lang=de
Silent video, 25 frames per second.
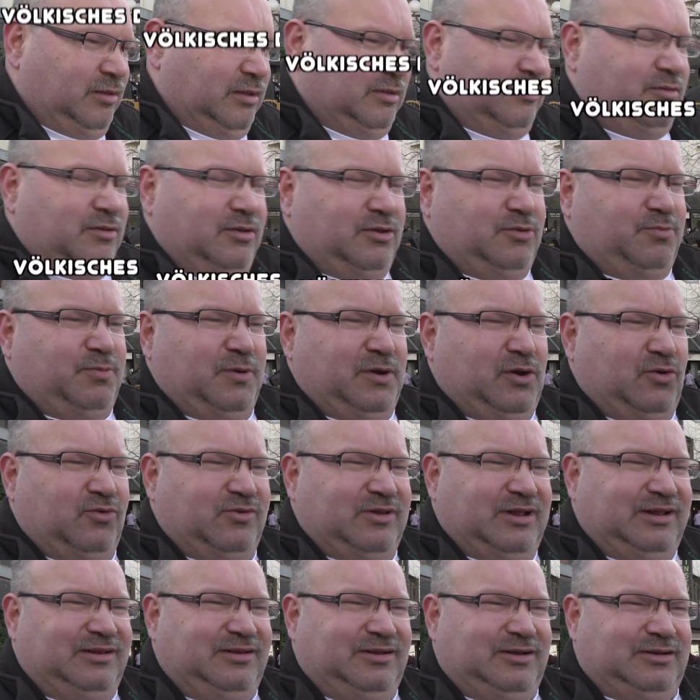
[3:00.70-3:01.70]
Sehen Sie, ich bin aus
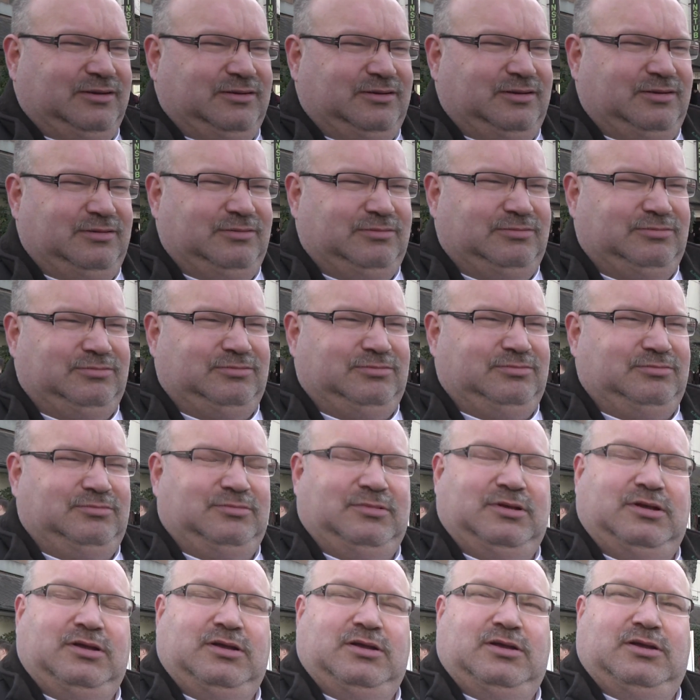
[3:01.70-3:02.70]
Lettland
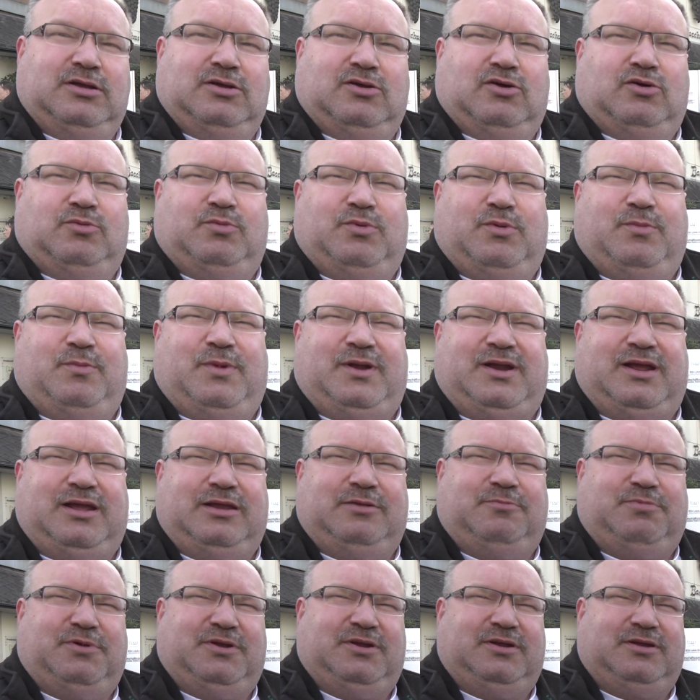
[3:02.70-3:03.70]
und bin bei der
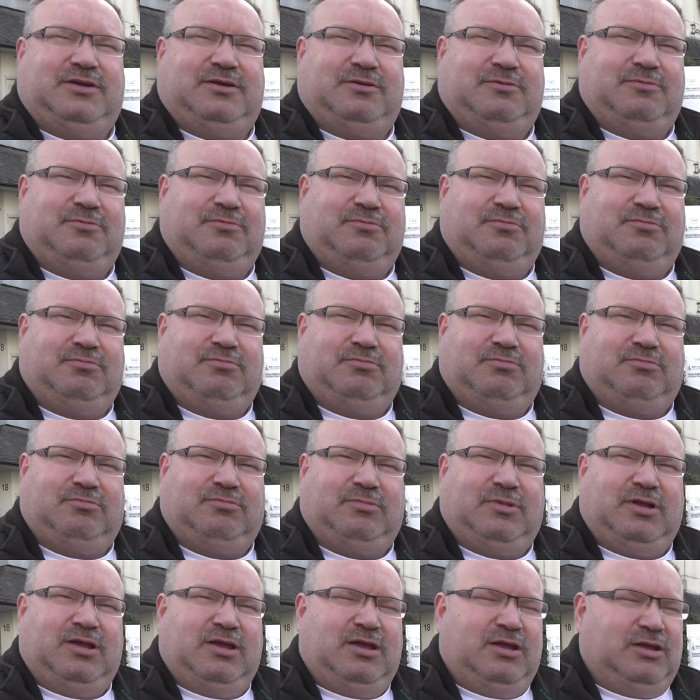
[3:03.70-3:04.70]
NPD.
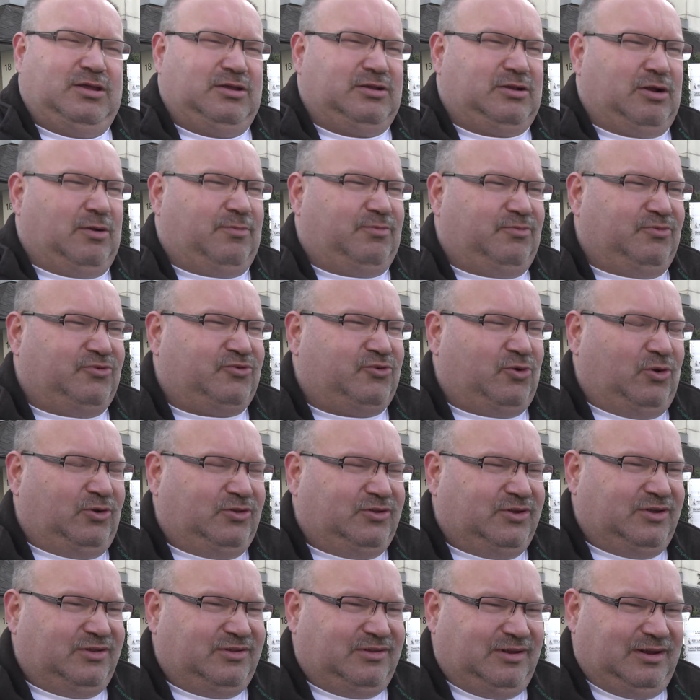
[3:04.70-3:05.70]
Ich glaube, ein
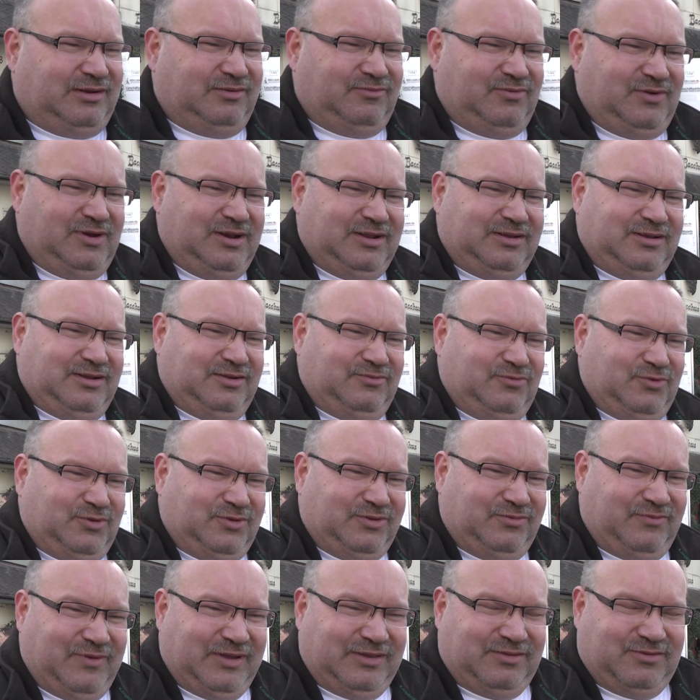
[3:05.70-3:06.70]
stolzeres Land wie Lettland
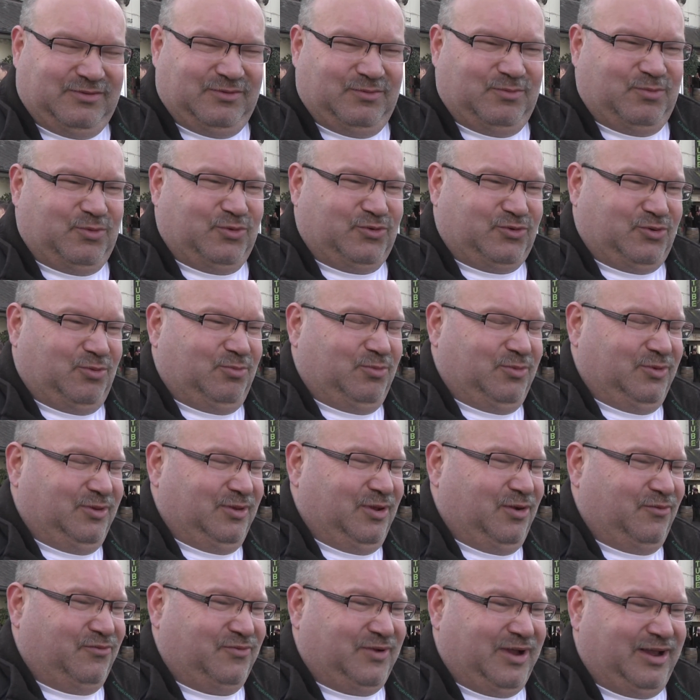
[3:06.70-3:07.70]
werden Sie bestimmt
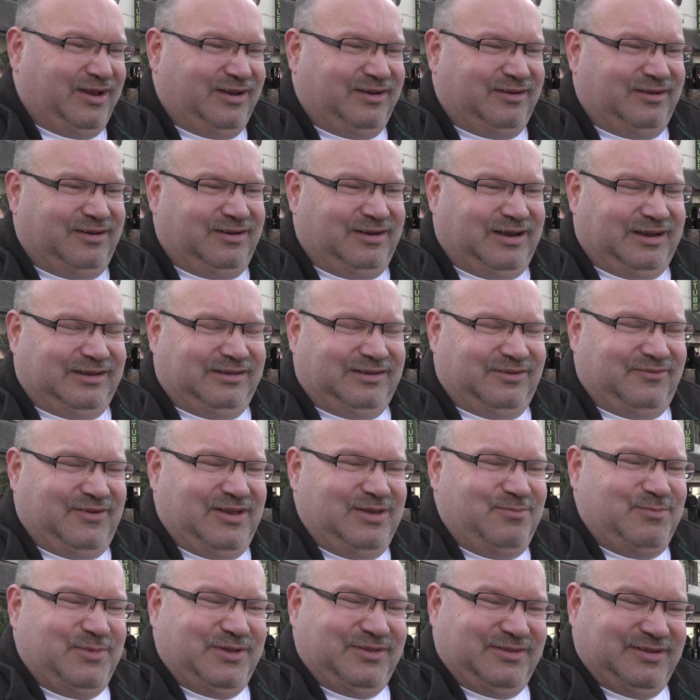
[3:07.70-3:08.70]
auf kein Land der
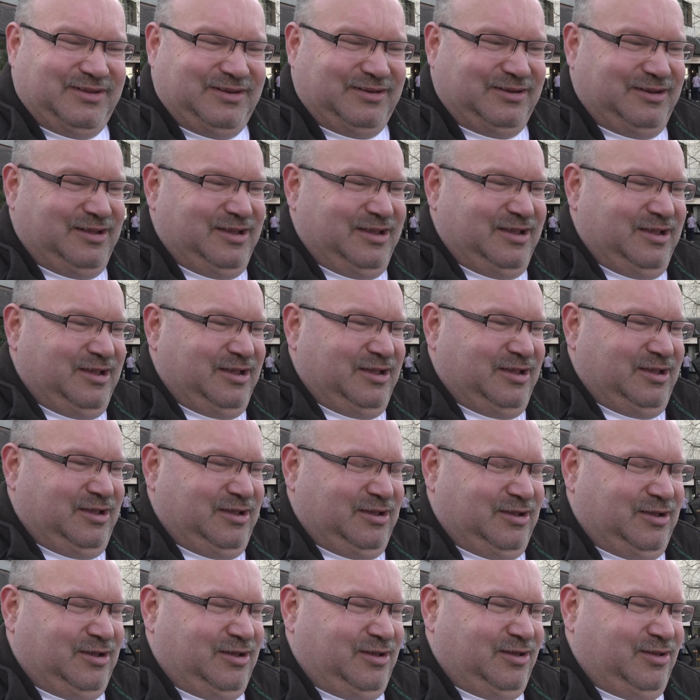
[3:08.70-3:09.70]
Welt mehr sehen.
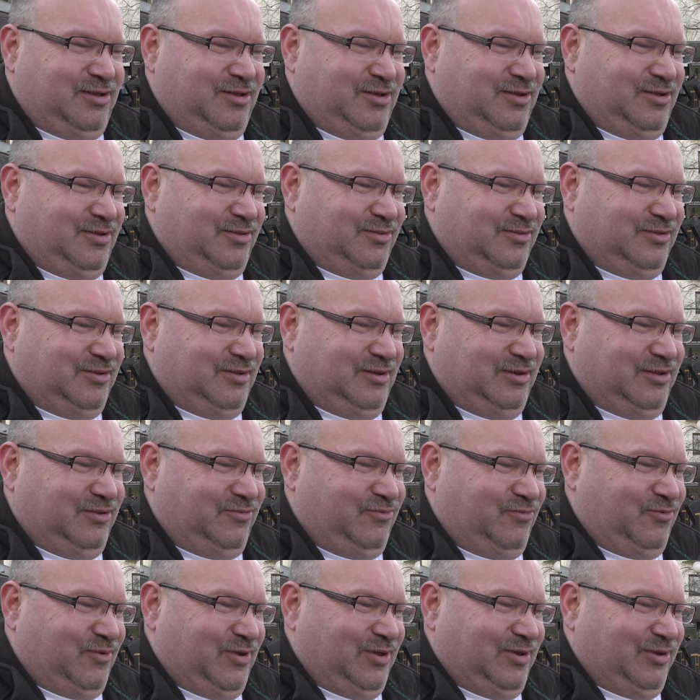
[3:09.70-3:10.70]
Ja, äh,
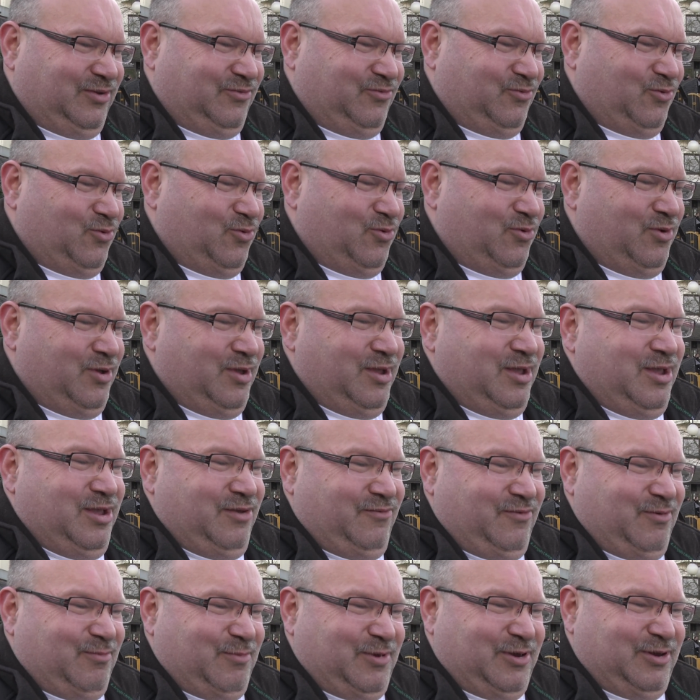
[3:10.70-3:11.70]
sicherlich werde ich froh,
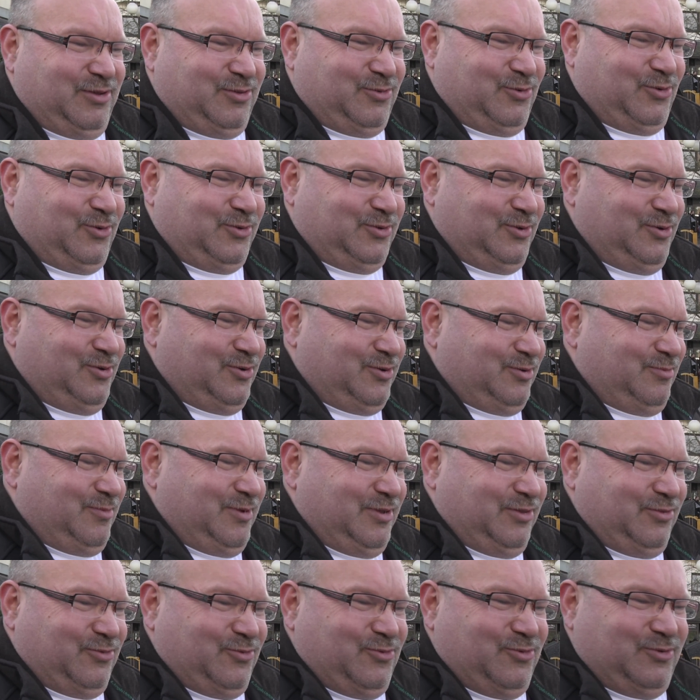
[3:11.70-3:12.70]
wenn meine Tochter oder
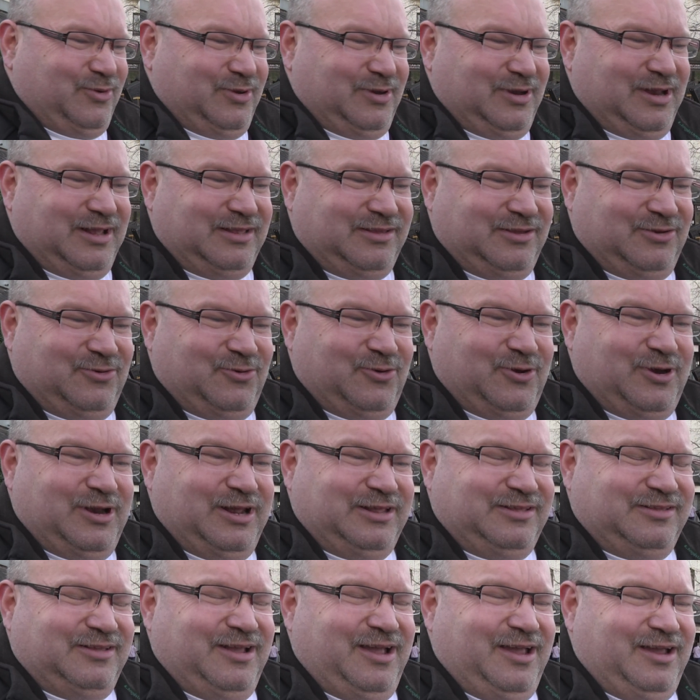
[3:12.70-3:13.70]
mein Sohn eine Lettin oder
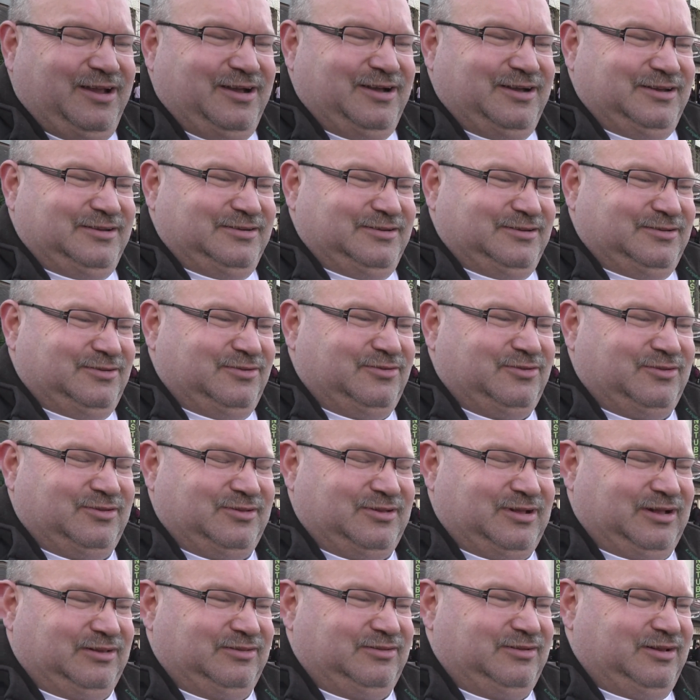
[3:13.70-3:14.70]
Letten heiratet, das
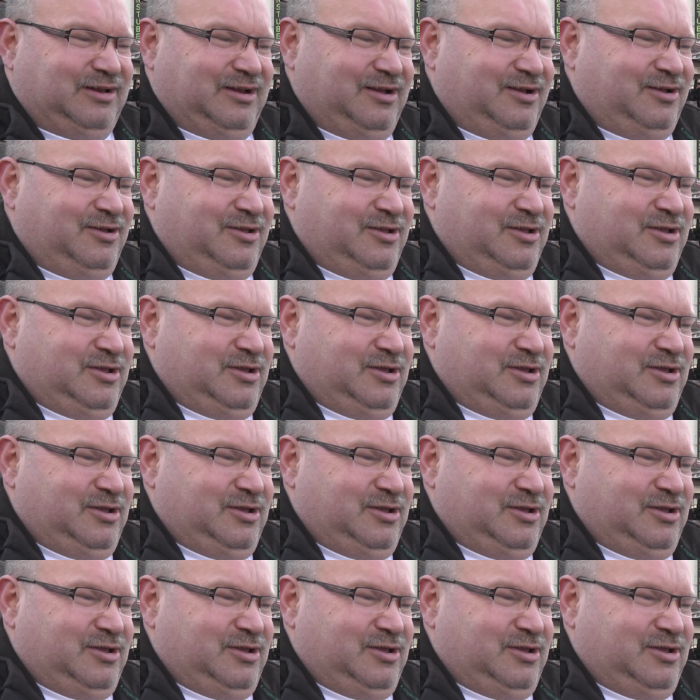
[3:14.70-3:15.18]
ist ganz klar.